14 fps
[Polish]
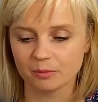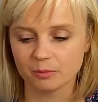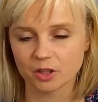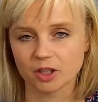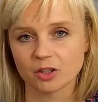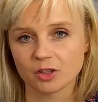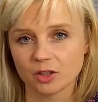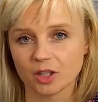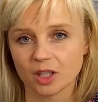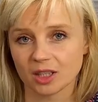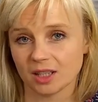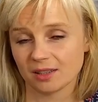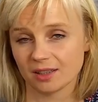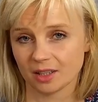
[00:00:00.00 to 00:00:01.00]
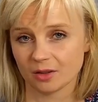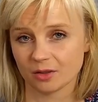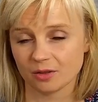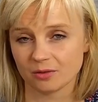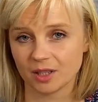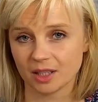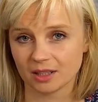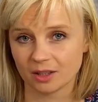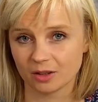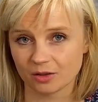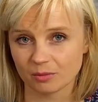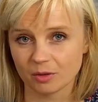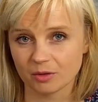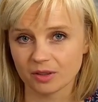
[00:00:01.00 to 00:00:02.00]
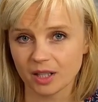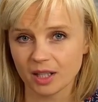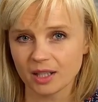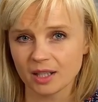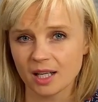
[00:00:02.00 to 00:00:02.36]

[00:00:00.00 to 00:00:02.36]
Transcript: przestrzeni zająć w danej rozmowie,